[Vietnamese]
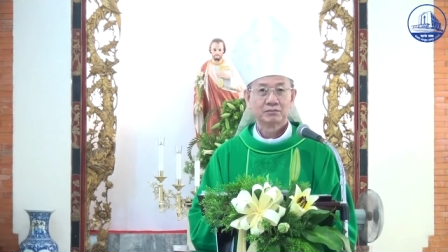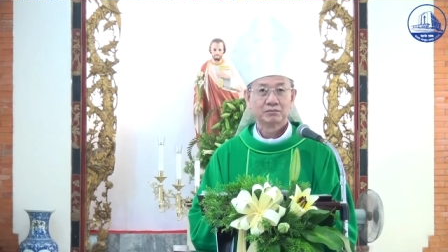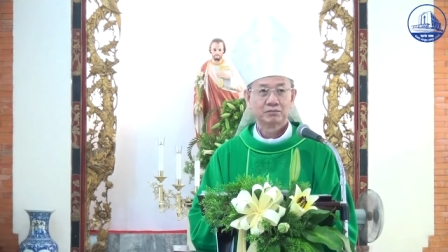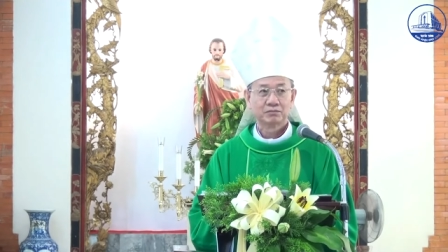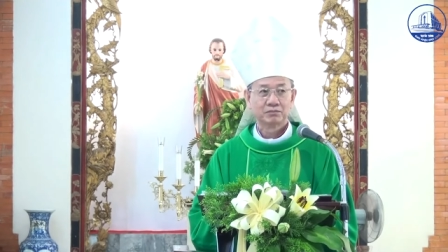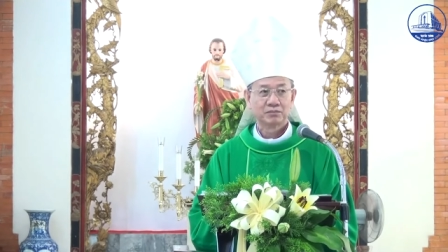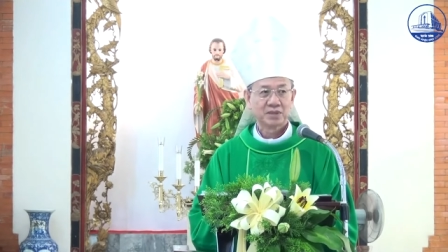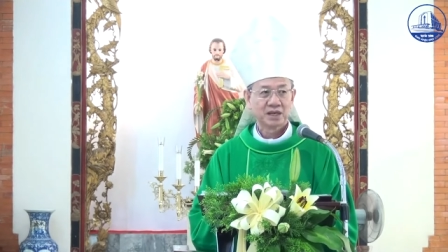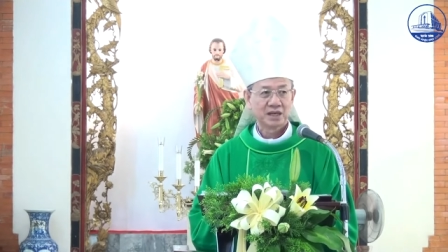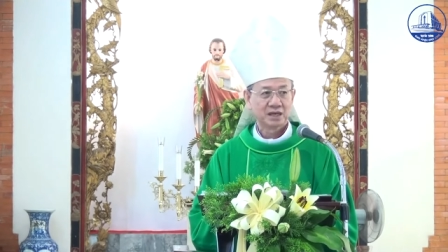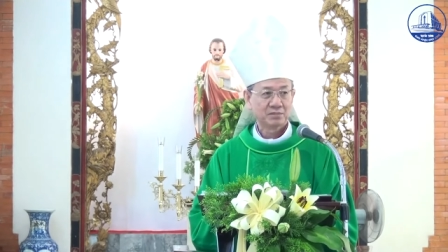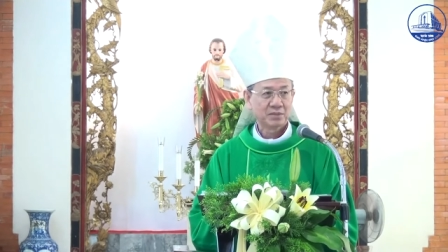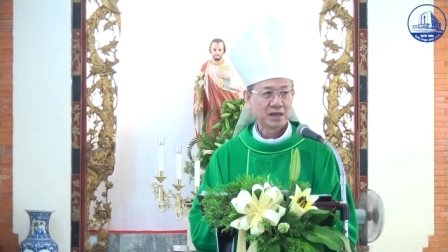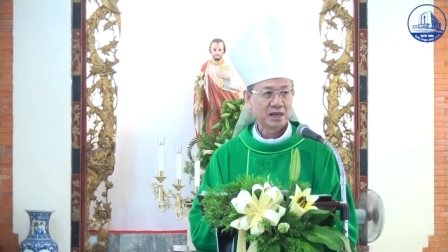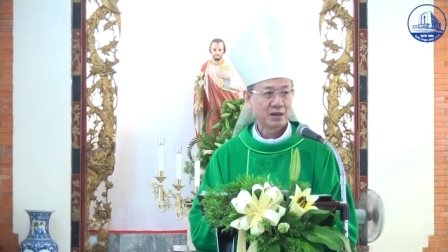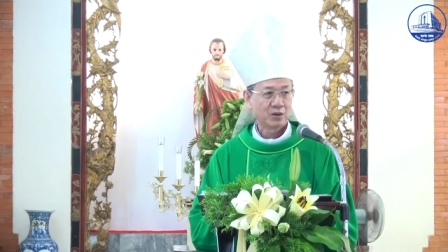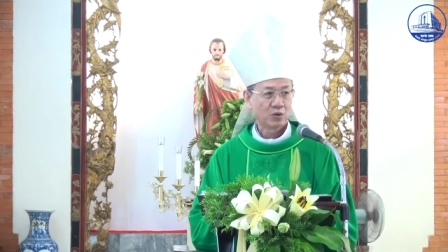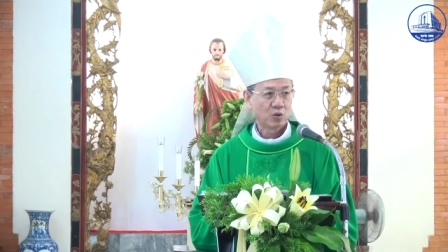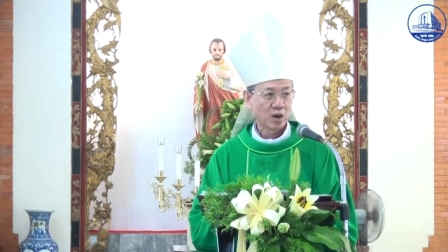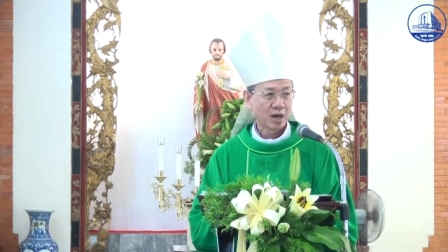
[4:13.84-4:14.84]
Mà
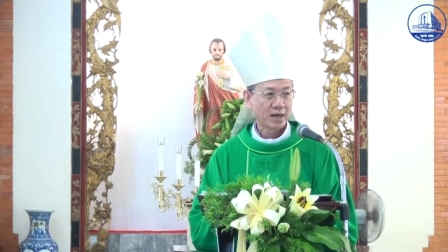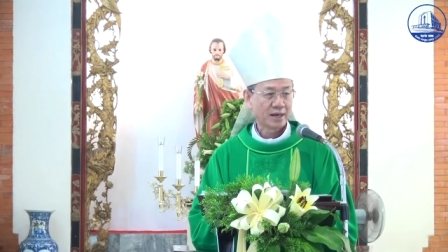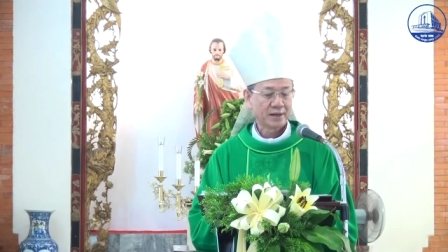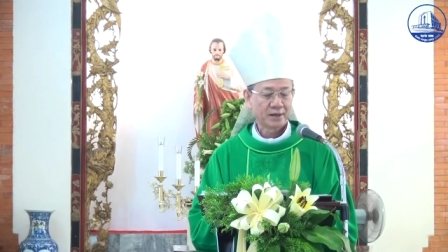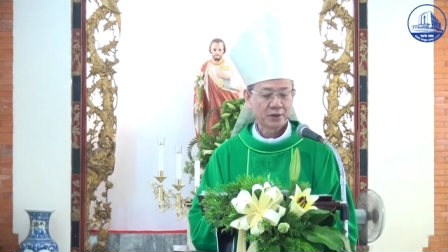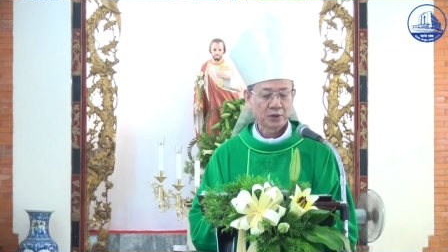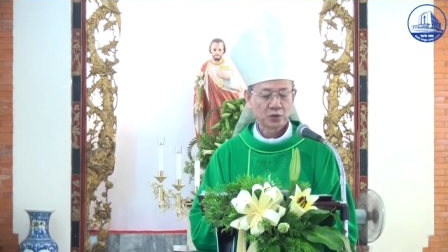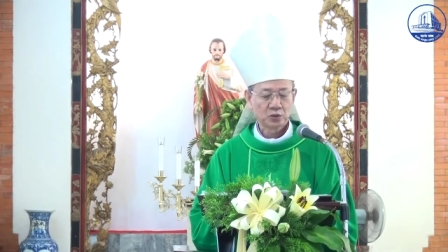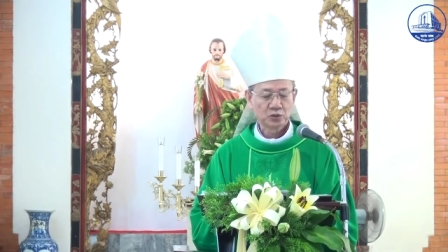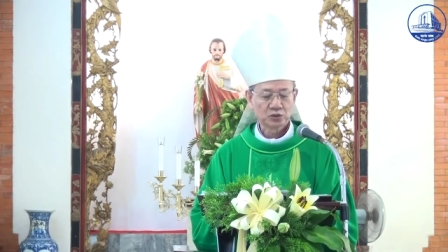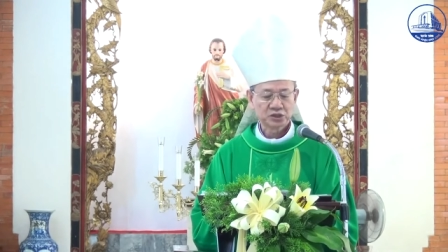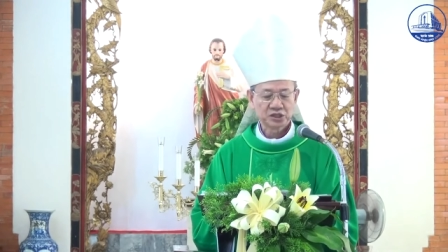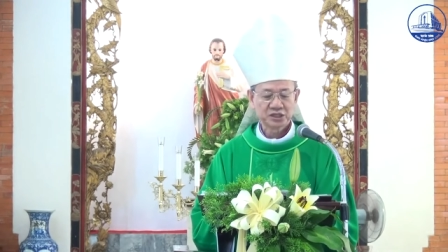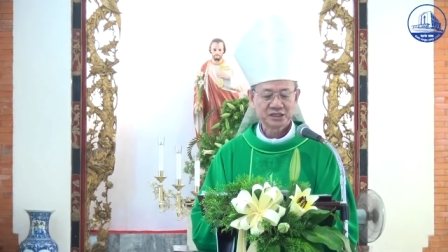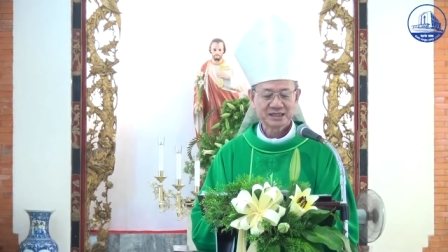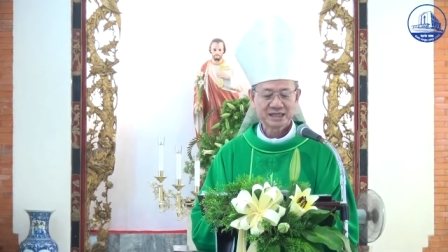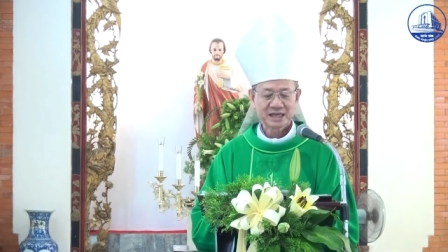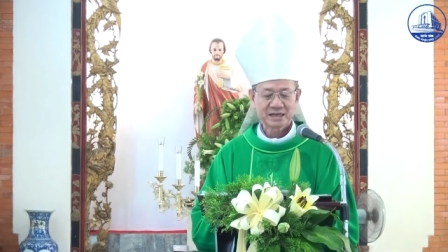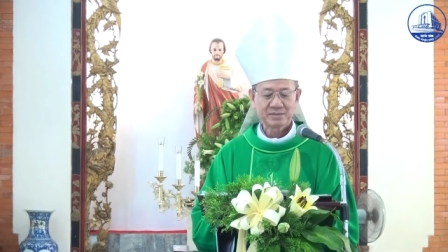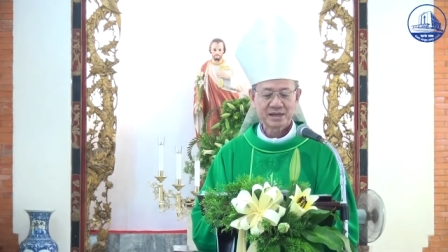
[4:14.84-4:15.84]
bà hoàng hậu
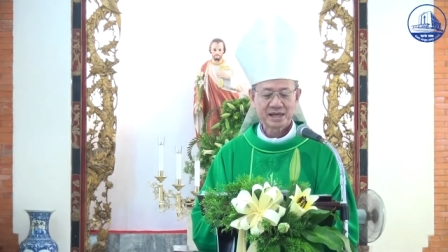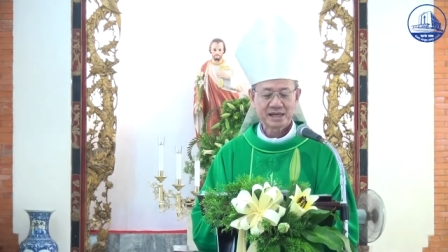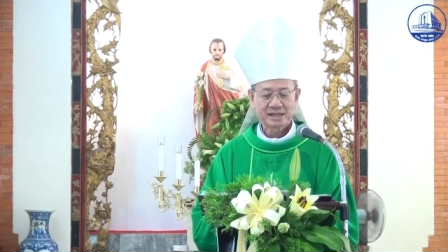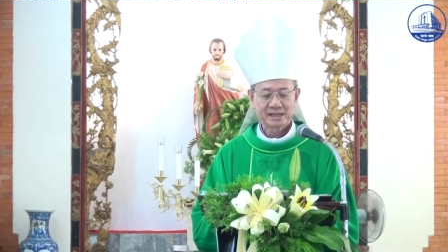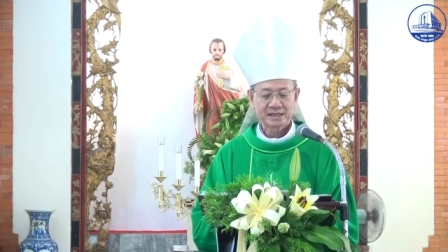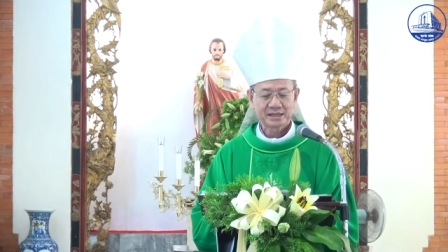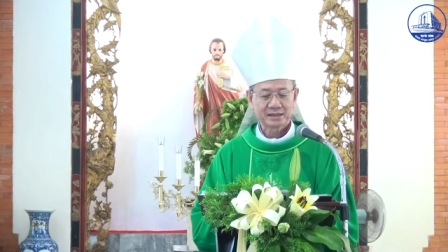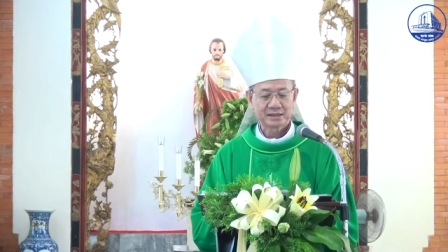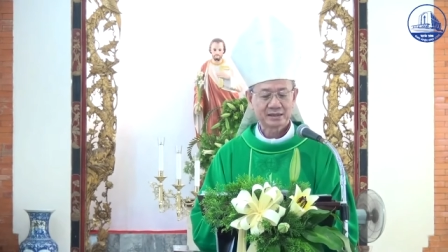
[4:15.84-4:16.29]
Jezabel